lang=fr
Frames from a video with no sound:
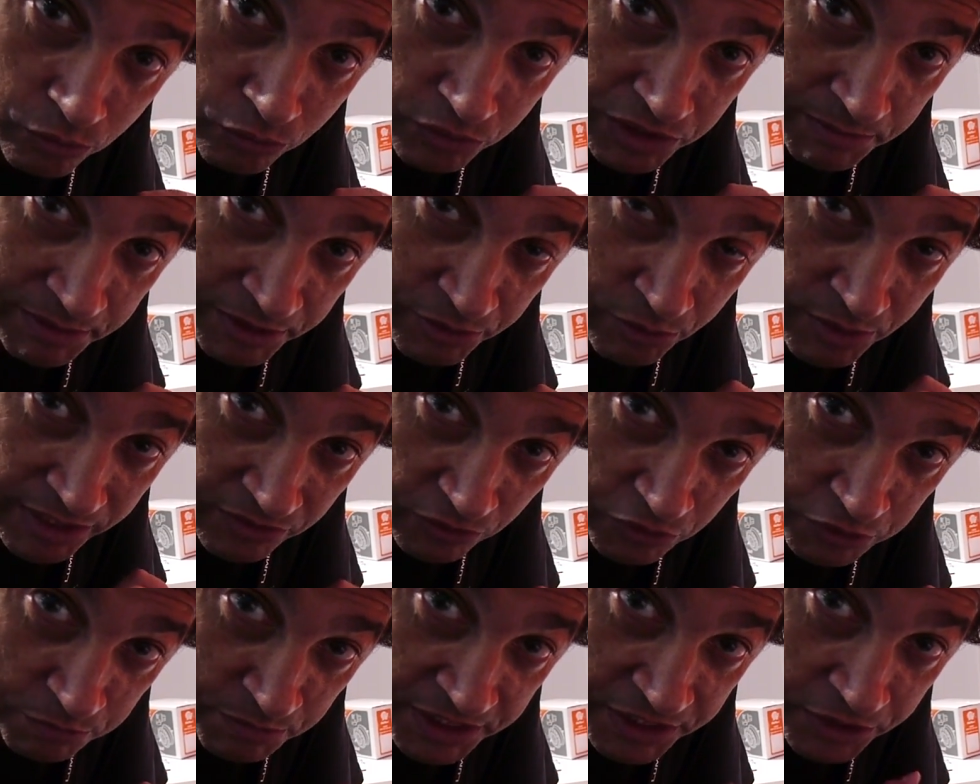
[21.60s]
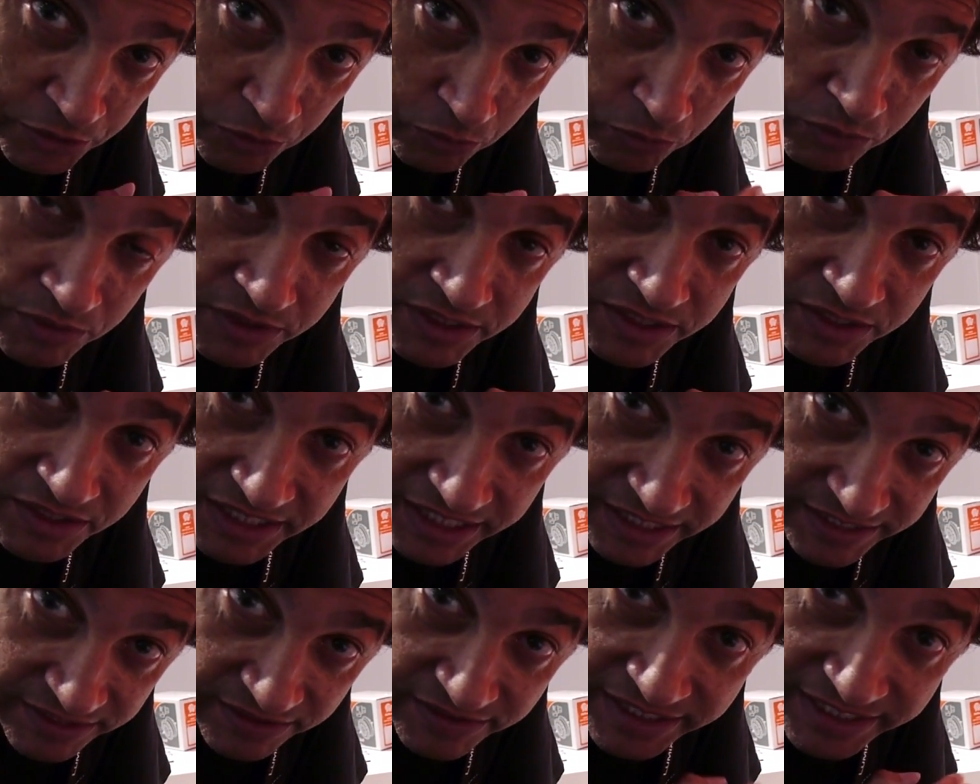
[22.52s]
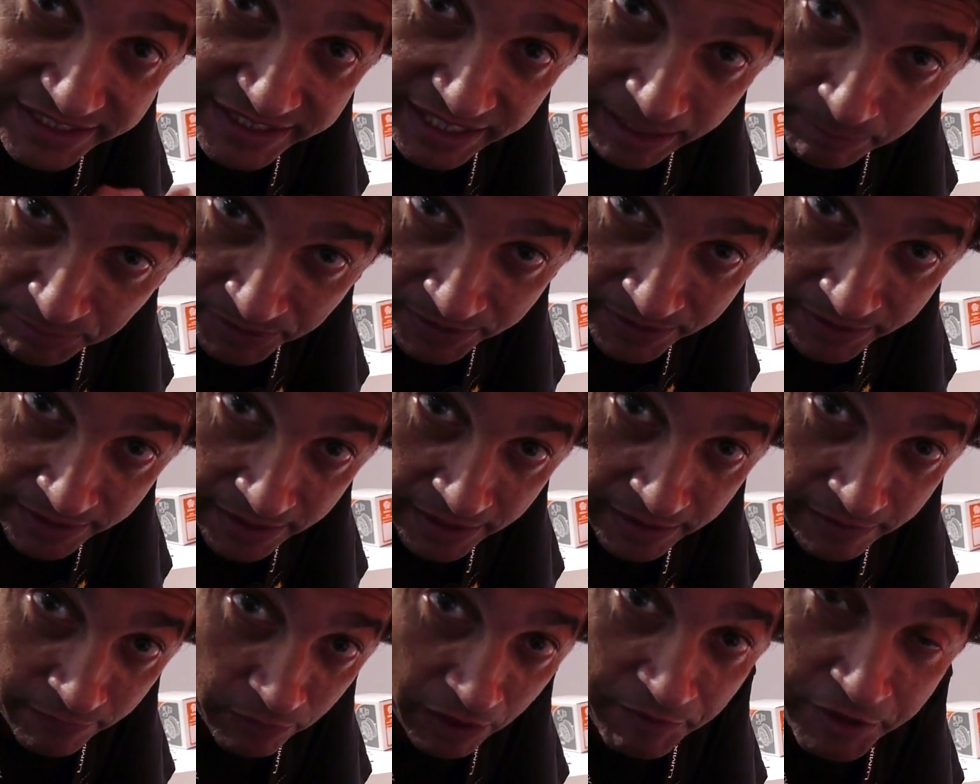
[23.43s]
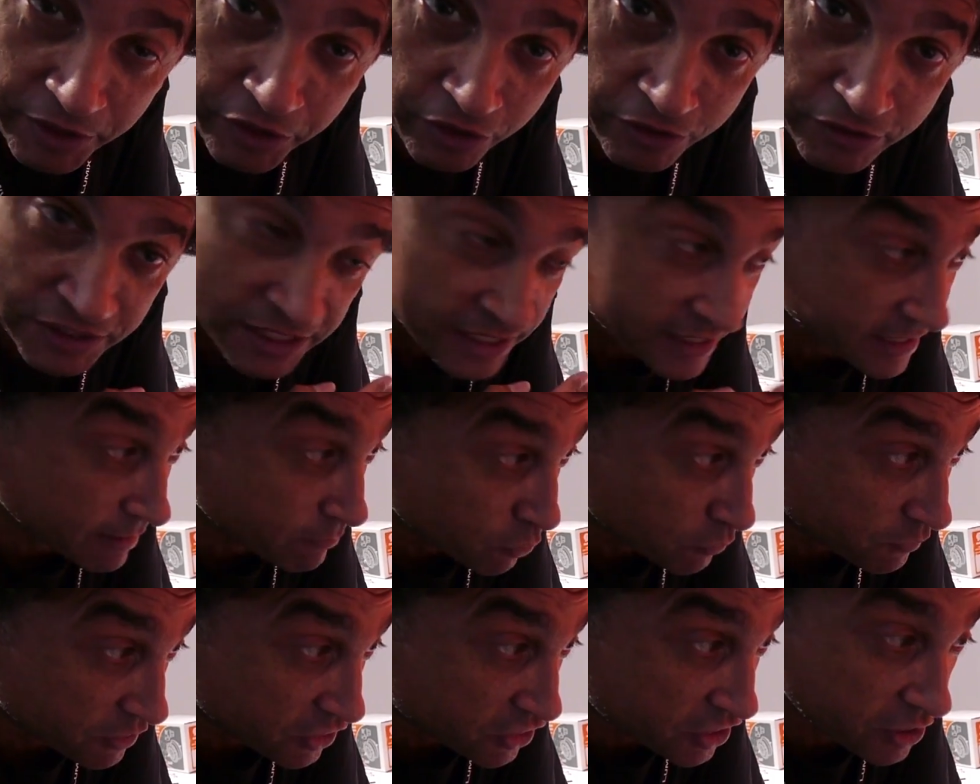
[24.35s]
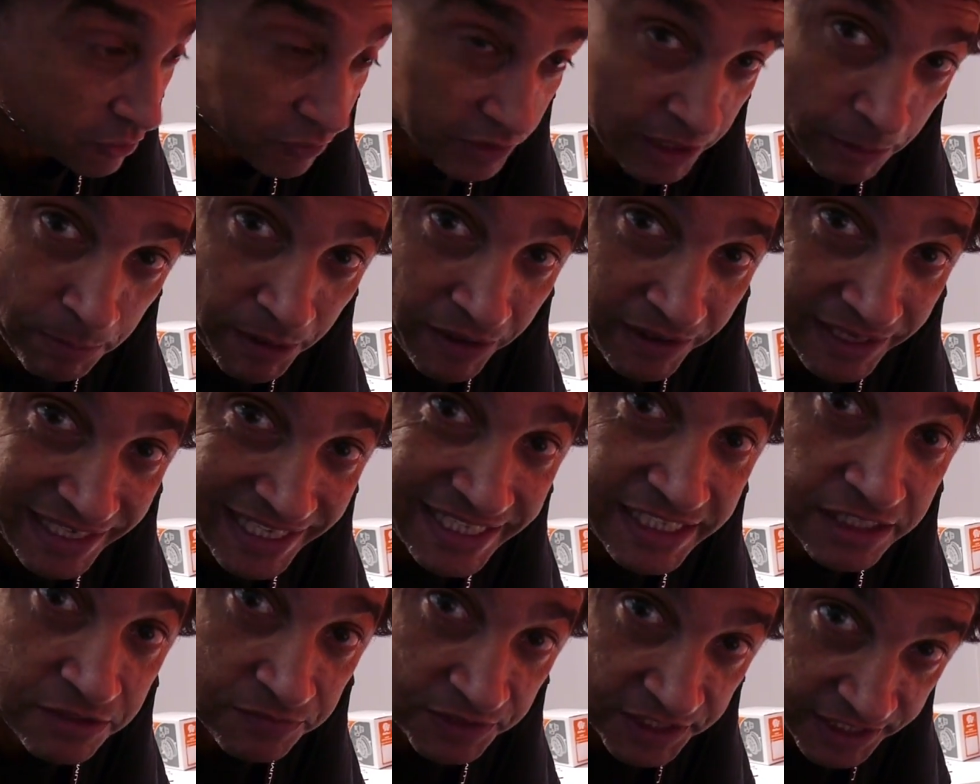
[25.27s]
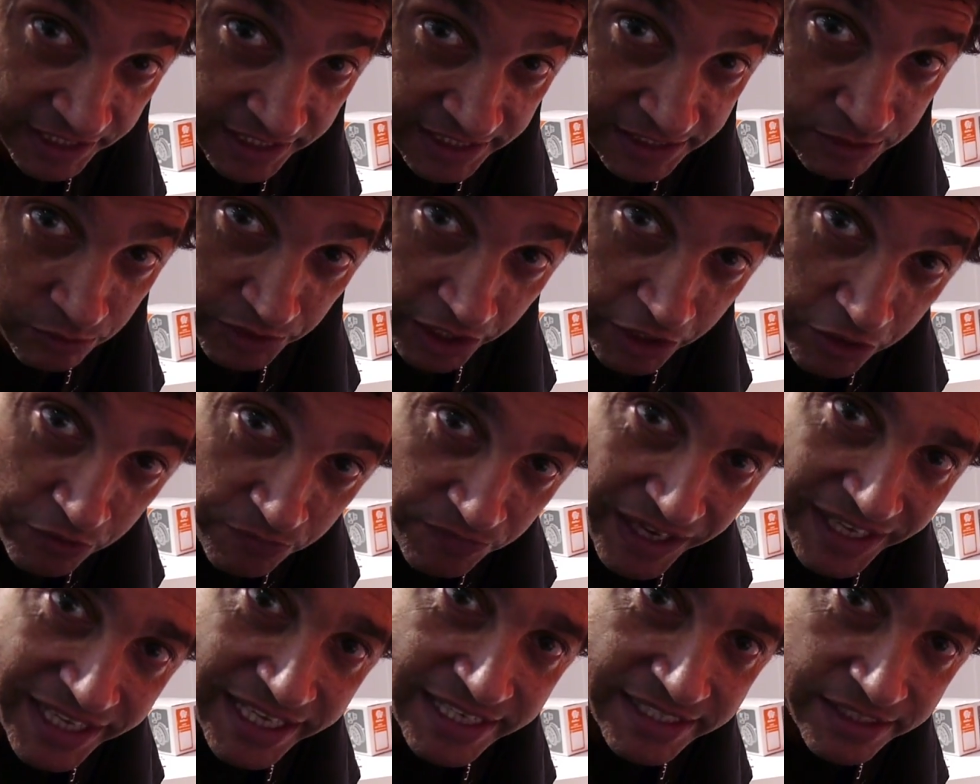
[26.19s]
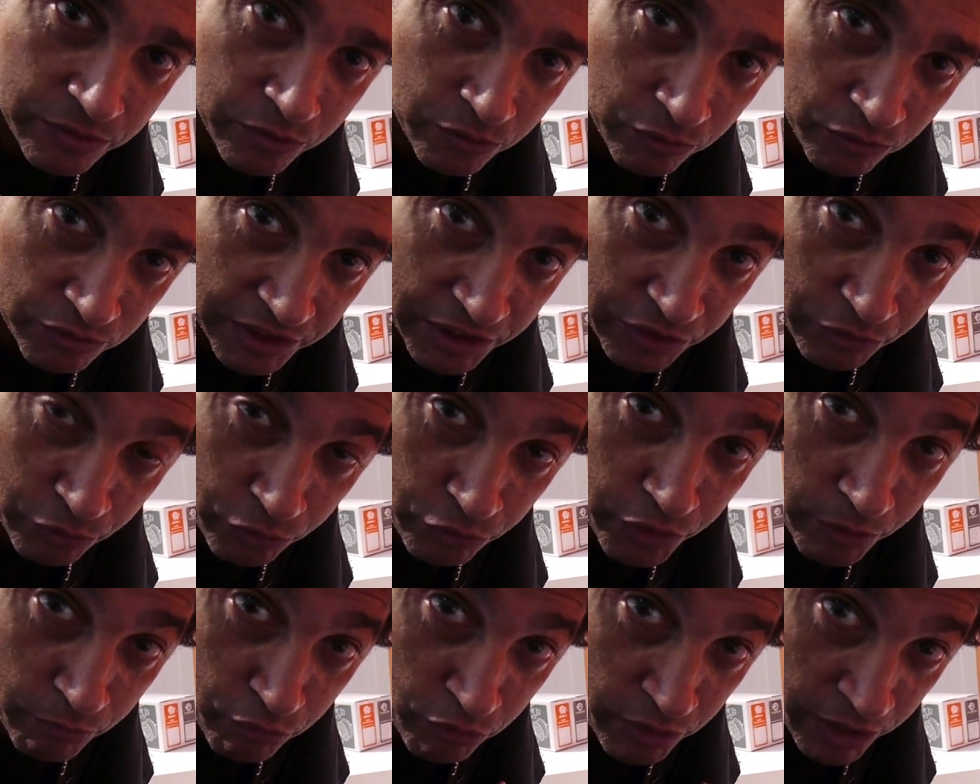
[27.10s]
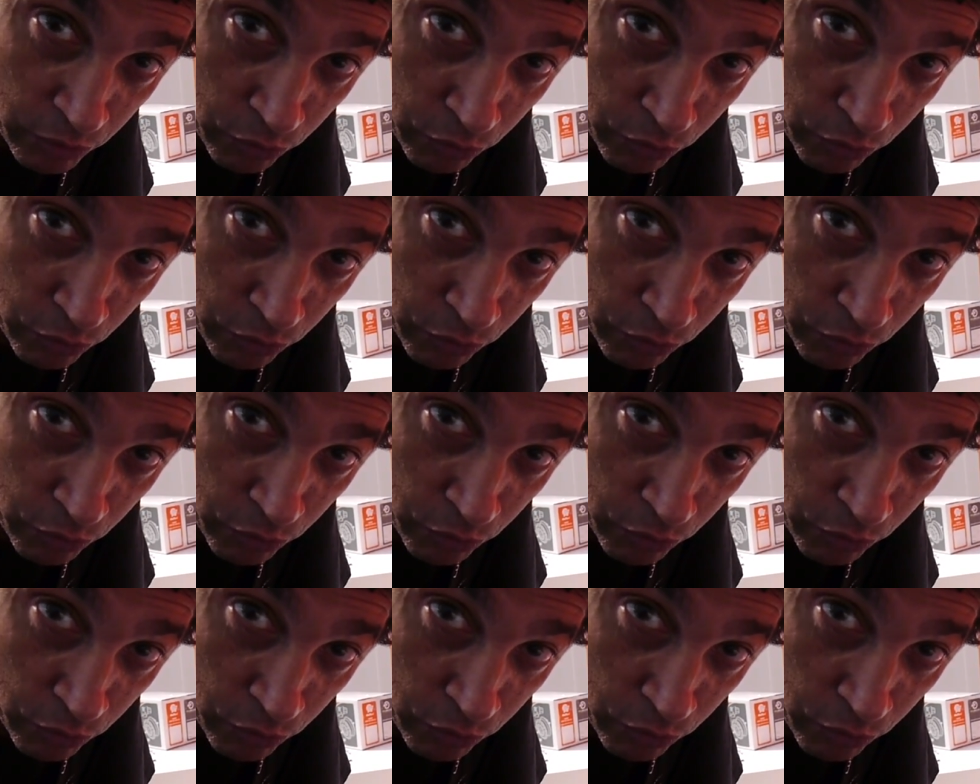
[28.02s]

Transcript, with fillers: ou diminuent la transmission sans, sans étape. Avec un système Nuvici, on n'a pas X vitesse, on a une variation continue d'un bout à